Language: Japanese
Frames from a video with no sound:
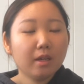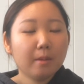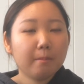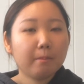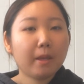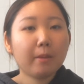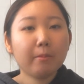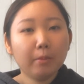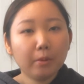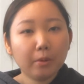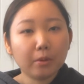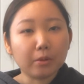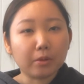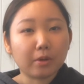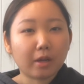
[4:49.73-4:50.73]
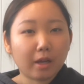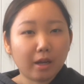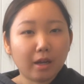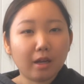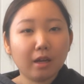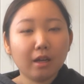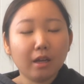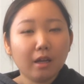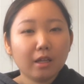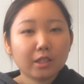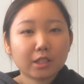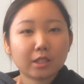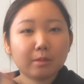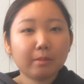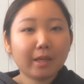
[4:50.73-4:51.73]
綿棒とか
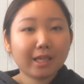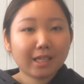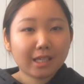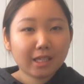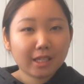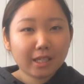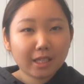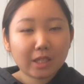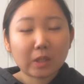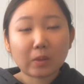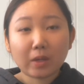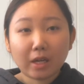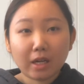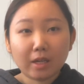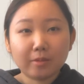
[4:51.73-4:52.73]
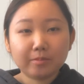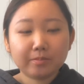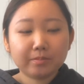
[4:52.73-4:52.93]
爪切りとか